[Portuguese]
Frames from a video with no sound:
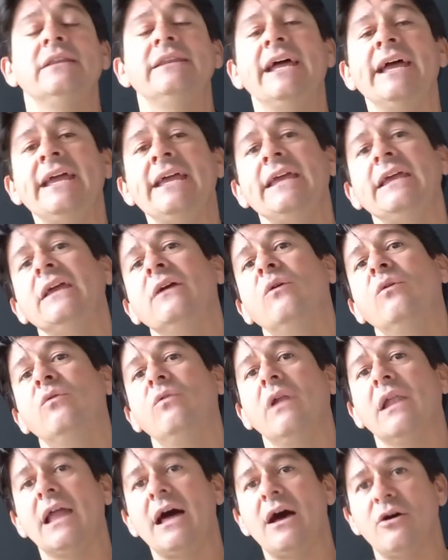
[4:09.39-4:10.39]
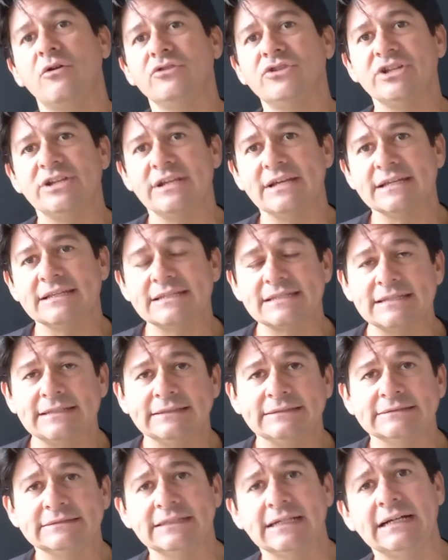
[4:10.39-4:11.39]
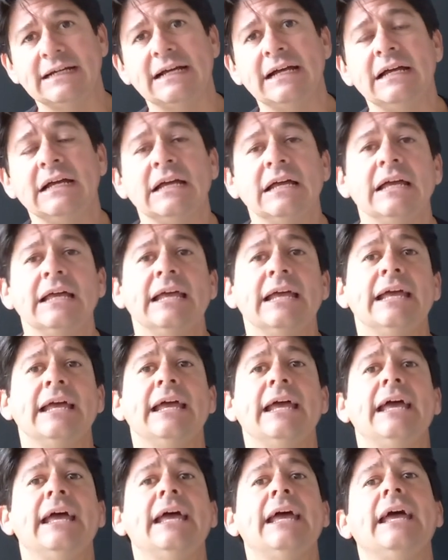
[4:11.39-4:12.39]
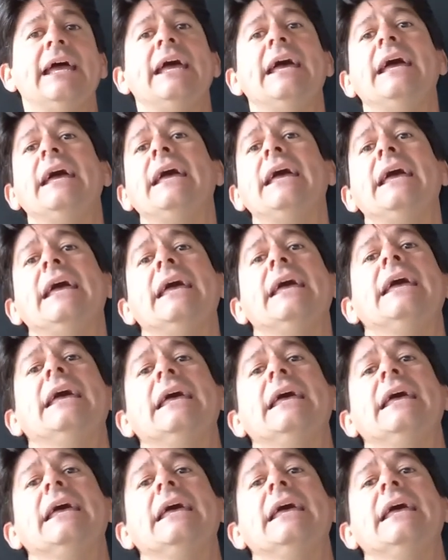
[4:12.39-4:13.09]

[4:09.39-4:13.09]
Tem o loudness, tá? É...